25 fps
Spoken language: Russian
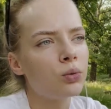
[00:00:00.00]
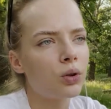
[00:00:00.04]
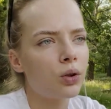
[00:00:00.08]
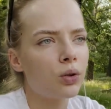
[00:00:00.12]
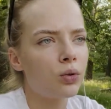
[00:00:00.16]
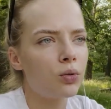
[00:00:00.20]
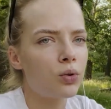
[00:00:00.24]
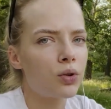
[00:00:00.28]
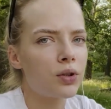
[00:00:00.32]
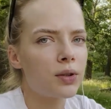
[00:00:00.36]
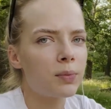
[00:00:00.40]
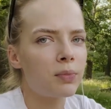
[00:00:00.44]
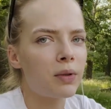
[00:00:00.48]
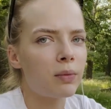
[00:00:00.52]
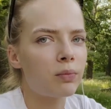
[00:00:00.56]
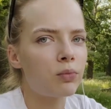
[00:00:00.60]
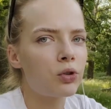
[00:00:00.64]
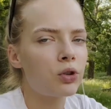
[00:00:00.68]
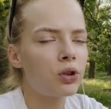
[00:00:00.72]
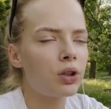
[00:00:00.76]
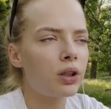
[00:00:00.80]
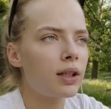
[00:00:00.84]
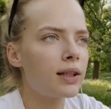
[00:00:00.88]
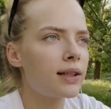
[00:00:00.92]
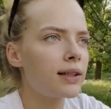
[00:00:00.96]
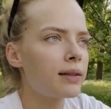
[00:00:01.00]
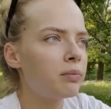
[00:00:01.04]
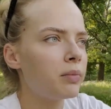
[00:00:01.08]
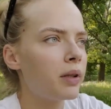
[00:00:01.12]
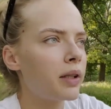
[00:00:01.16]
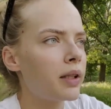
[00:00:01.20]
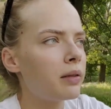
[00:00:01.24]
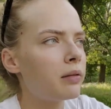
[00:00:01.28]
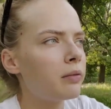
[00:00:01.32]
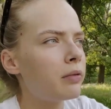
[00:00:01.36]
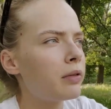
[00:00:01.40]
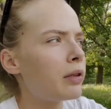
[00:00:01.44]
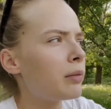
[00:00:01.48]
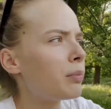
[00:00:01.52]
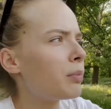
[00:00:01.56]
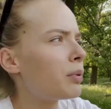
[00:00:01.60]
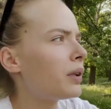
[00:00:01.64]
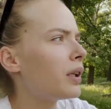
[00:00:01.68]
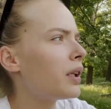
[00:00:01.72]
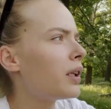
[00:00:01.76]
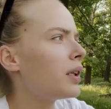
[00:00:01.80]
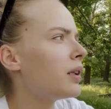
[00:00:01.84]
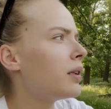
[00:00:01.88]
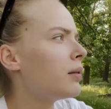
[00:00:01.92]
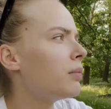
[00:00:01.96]
на курс, потому что если бы они, например,
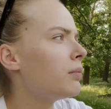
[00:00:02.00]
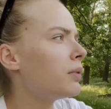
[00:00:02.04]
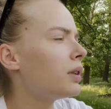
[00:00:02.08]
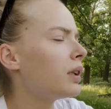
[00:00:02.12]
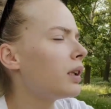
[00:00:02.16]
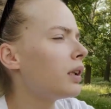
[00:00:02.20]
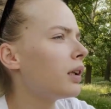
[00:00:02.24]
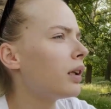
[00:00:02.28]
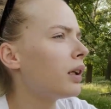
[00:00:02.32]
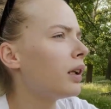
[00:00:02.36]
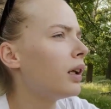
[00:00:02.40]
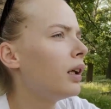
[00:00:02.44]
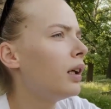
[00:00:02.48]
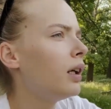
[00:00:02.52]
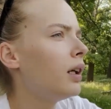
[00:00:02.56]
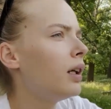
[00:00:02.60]
подарили мне